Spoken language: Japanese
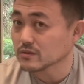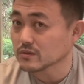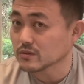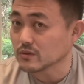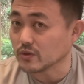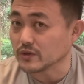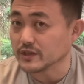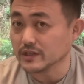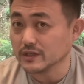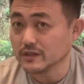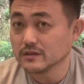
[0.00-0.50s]

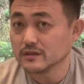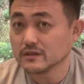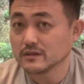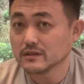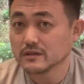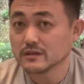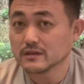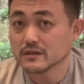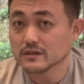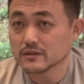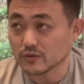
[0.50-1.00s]
鳥。鳥
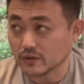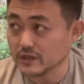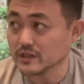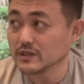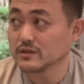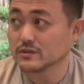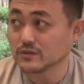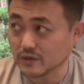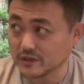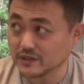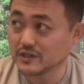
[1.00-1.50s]
年です。鳥、
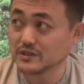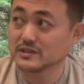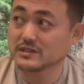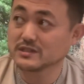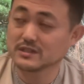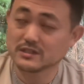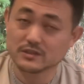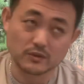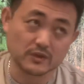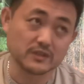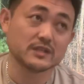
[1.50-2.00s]
鳥で
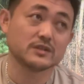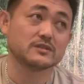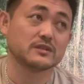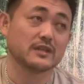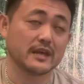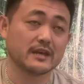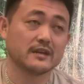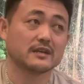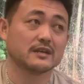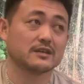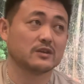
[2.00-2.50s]
す、はい、鳥です
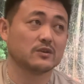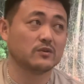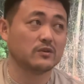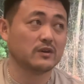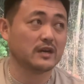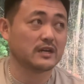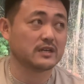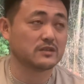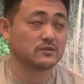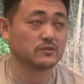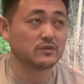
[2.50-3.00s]
ね。今日
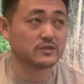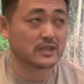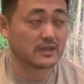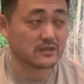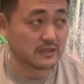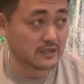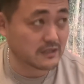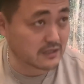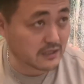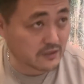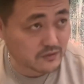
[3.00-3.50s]
は昨日
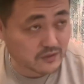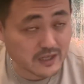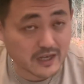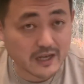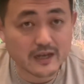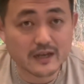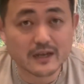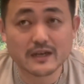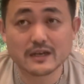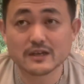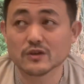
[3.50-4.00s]
猿やったの
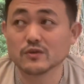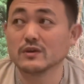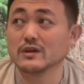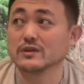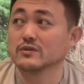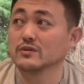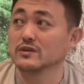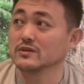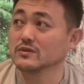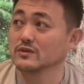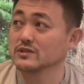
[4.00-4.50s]
で、え今日は
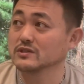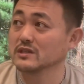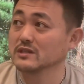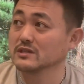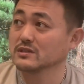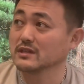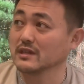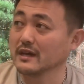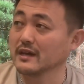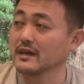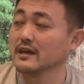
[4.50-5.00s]
鳥年で
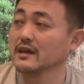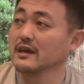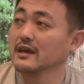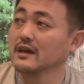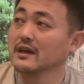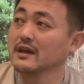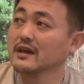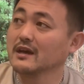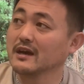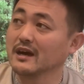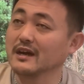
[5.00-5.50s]
すね。
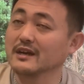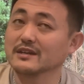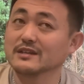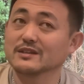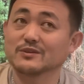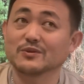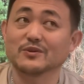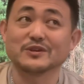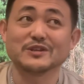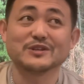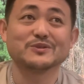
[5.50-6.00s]
はい、
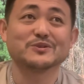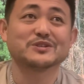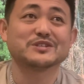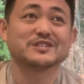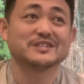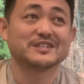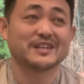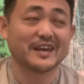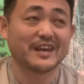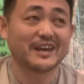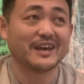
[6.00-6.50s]
鳥
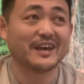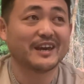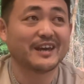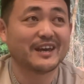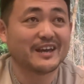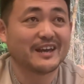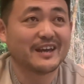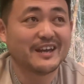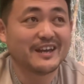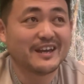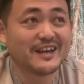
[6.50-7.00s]
年ね。
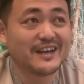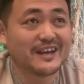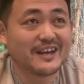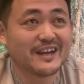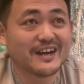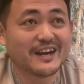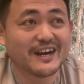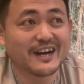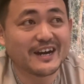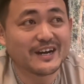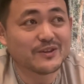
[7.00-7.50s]

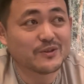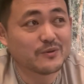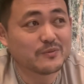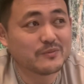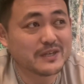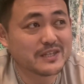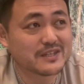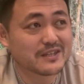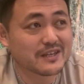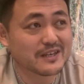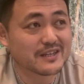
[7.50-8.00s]
あの、
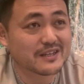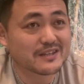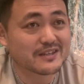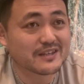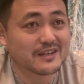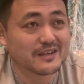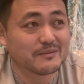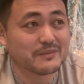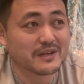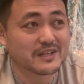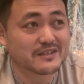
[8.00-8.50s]
見て
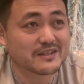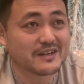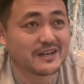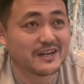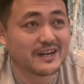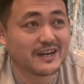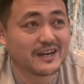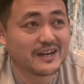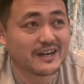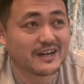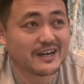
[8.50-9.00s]
てま
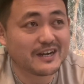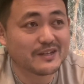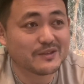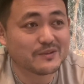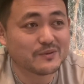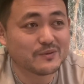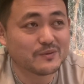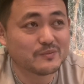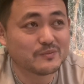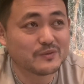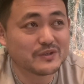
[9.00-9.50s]
た、あ
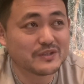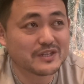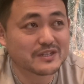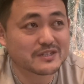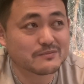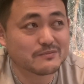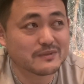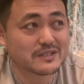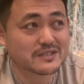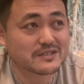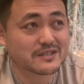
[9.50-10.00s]
の、思い出
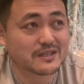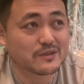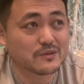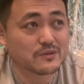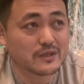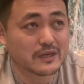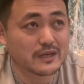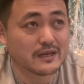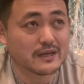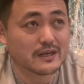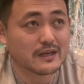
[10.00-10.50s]
しますけど
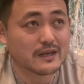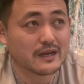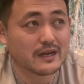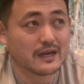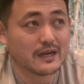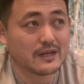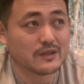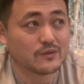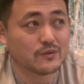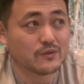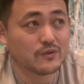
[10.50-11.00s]
ね、
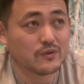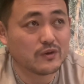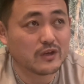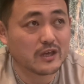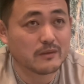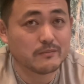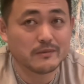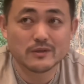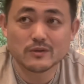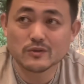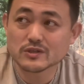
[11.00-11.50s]
あの、
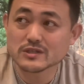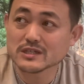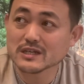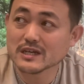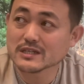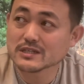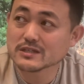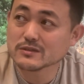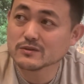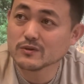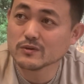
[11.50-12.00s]
蛇年
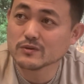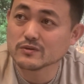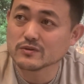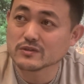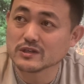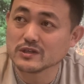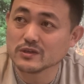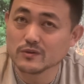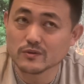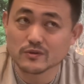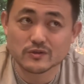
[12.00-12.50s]
がすごく
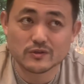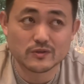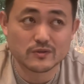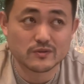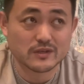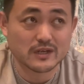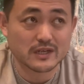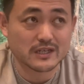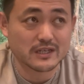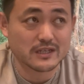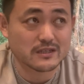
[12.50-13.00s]
記憶
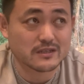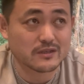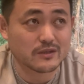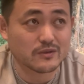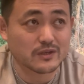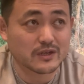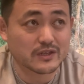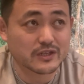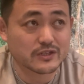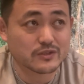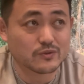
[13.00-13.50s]
力がいいって
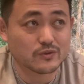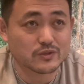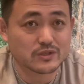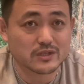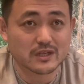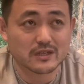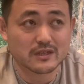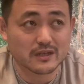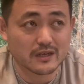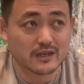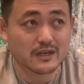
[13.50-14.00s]
いう話をし
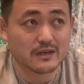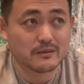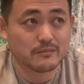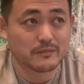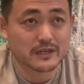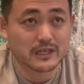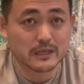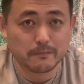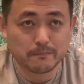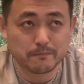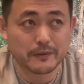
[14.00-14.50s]
てて、
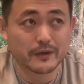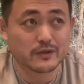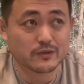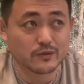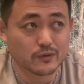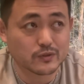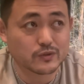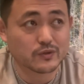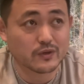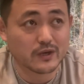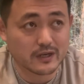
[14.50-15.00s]
まあ、引っ張る
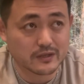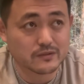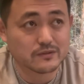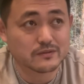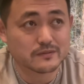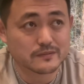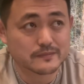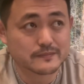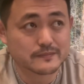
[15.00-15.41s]
要素がある。